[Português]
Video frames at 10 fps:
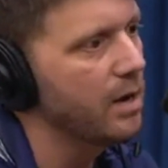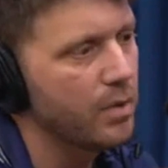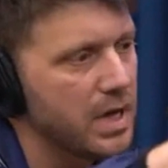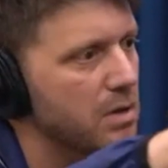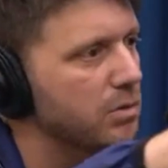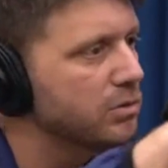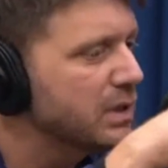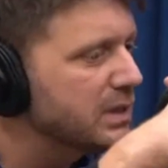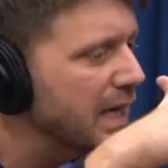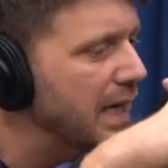o Igor,
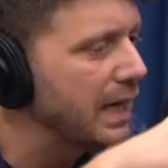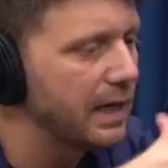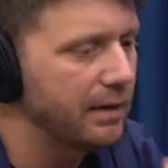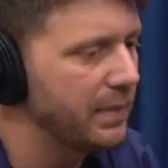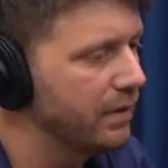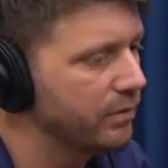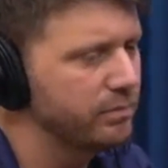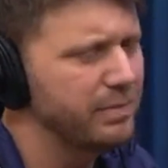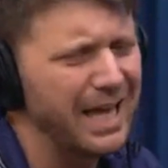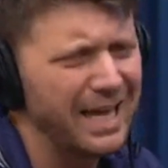toda essa galera, meu,
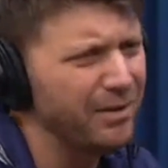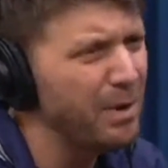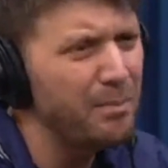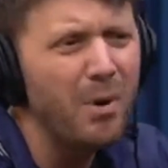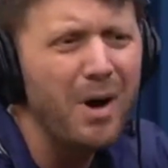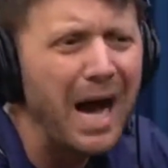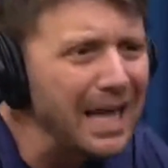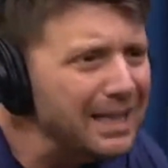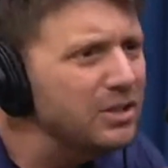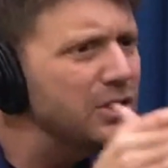Lelo, uma
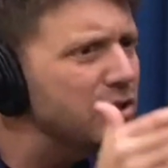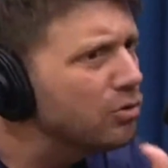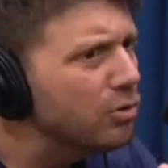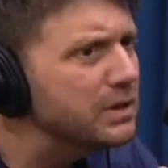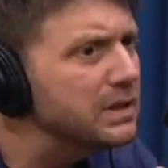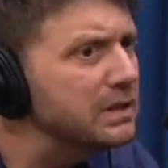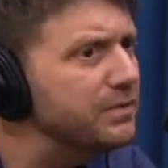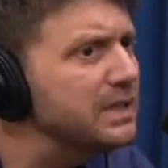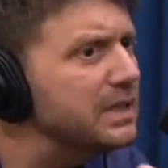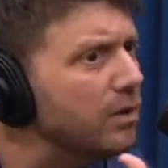porrada de editores que
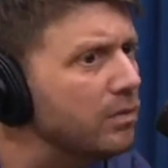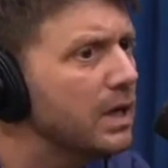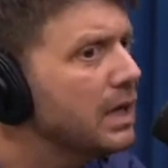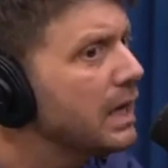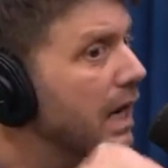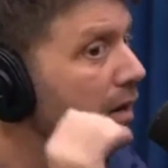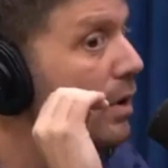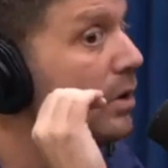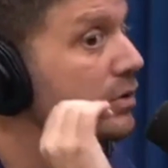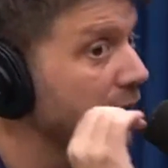fizeram... Cara,
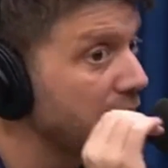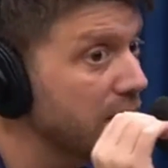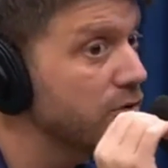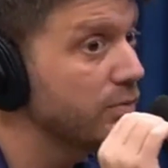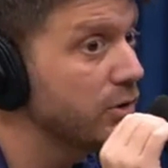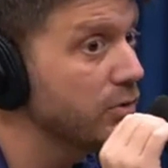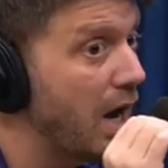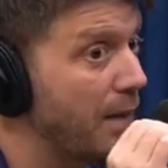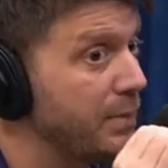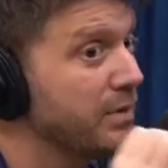eu, eu saquei isso muito
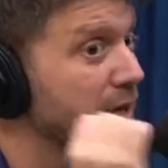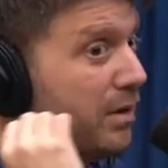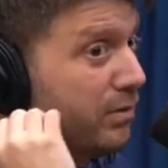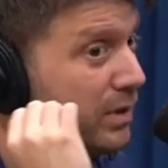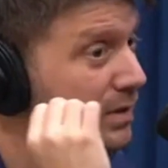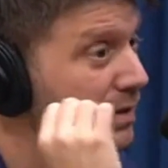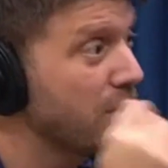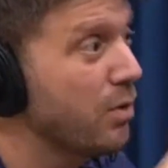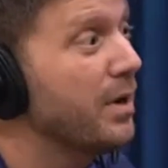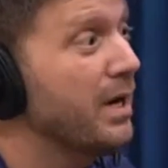rápido. O que que acontecia?
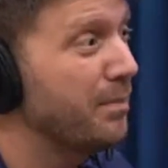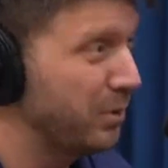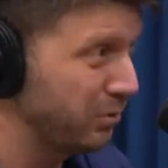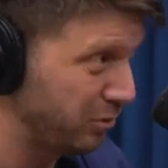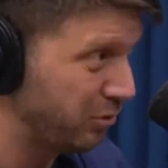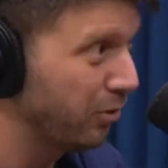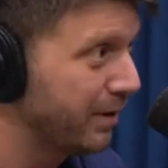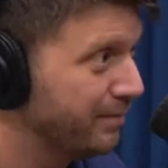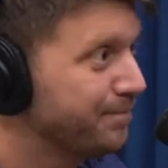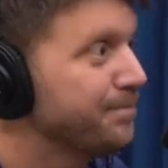Como eu era
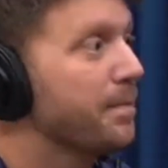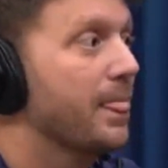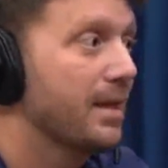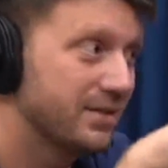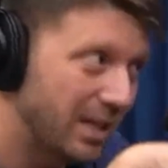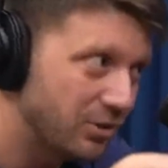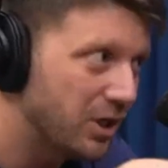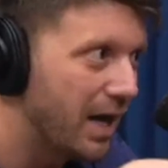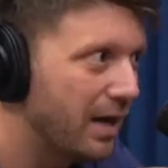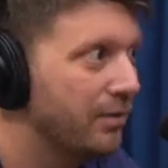produtor,
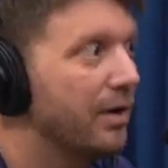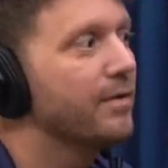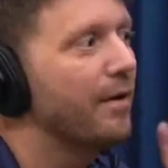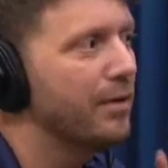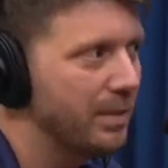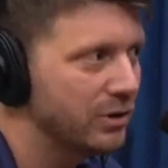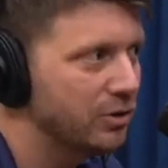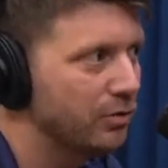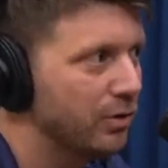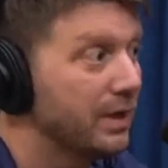estagiário, eu ficava no
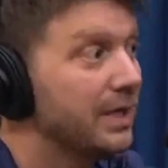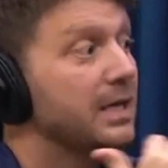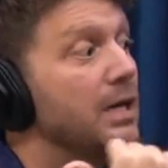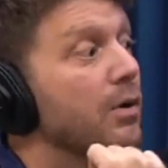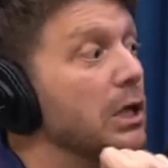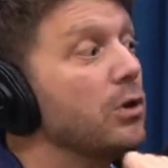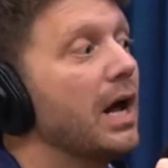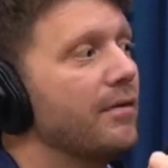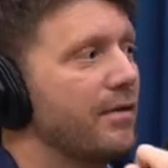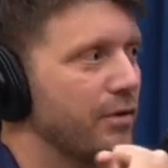bastidor. E eu
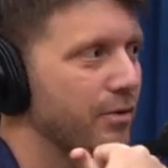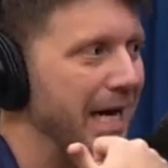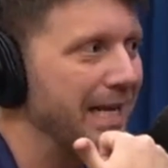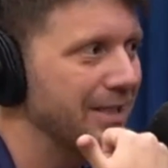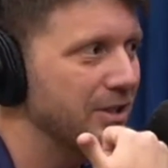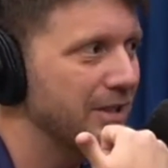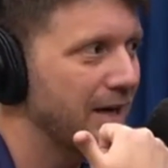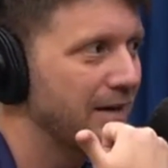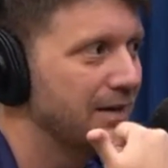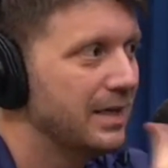adorava ver o cara editar.